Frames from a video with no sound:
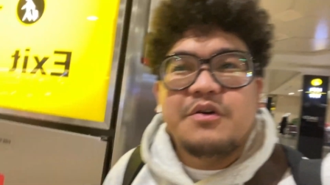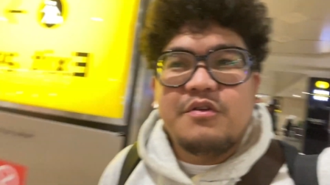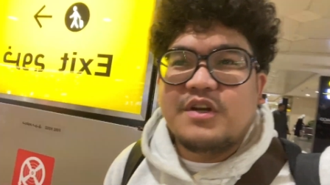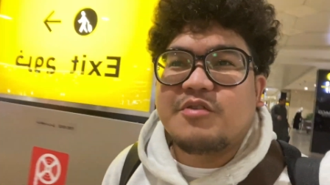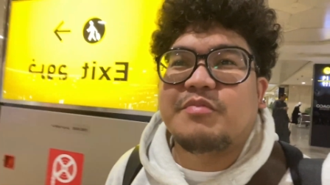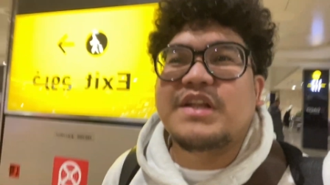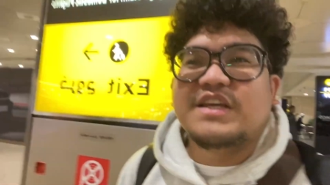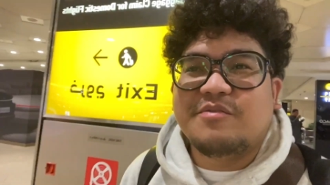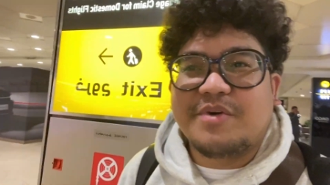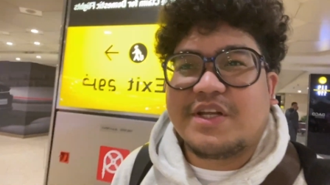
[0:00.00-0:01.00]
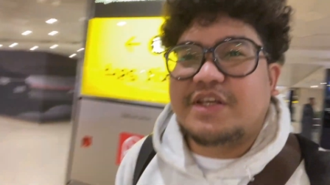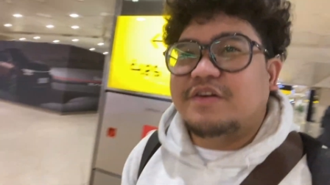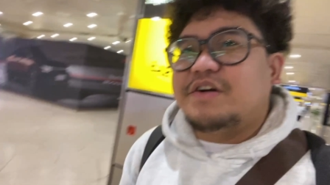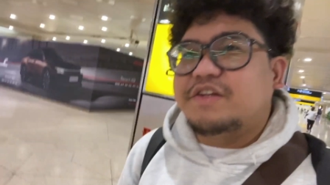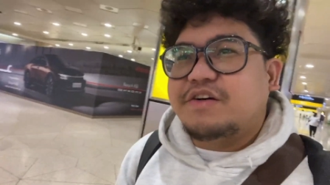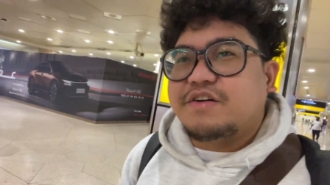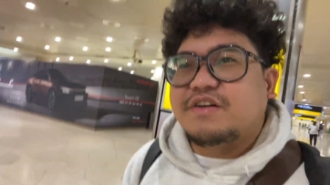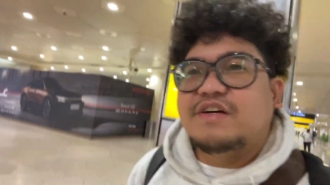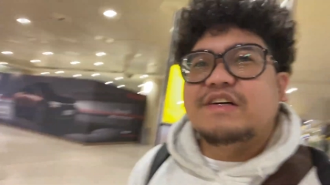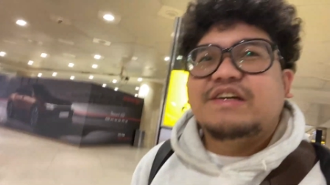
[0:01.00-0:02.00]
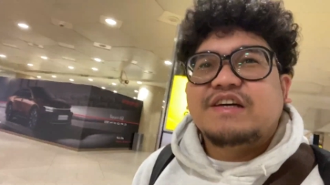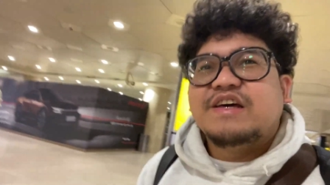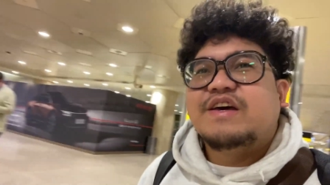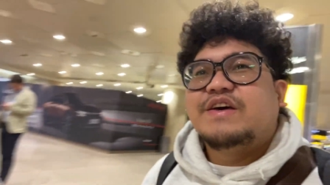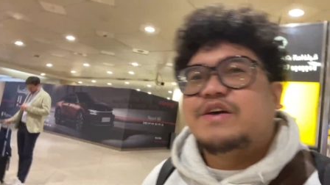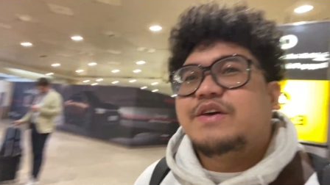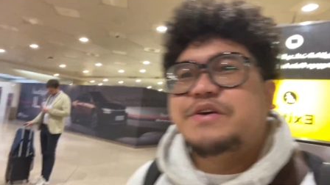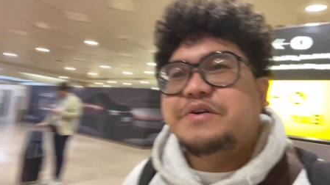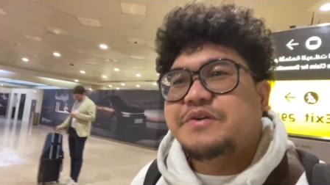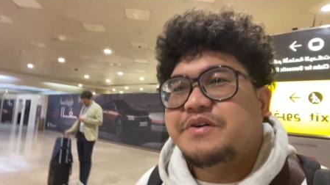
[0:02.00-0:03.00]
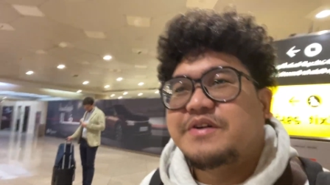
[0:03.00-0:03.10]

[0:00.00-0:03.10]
Walang palya pa rin yung ano yung